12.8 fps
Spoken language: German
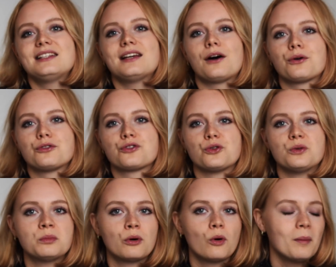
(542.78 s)
die auch einen
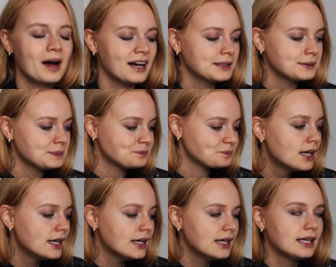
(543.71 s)
schönen Po machen.
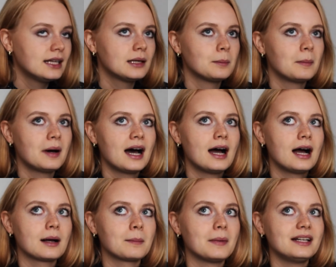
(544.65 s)
Ich
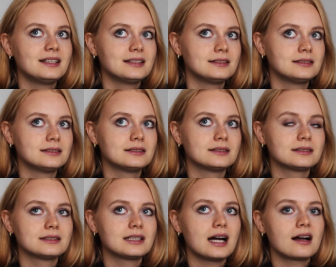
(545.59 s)
mag meine
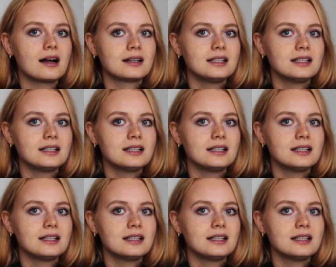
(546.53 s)
Gaga